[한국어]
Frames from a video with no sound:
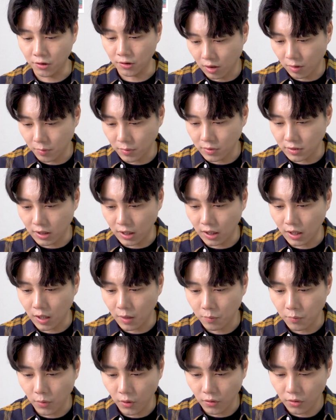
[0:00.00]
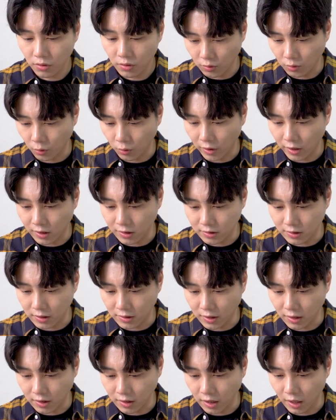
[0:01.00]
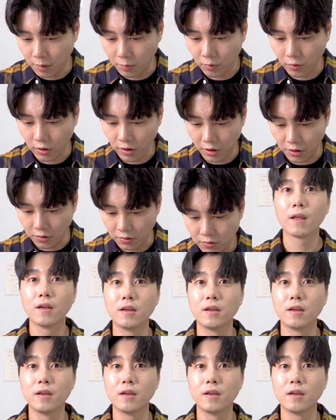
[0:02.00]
그러면 제가 한번 노래를 재생을 해볼게요.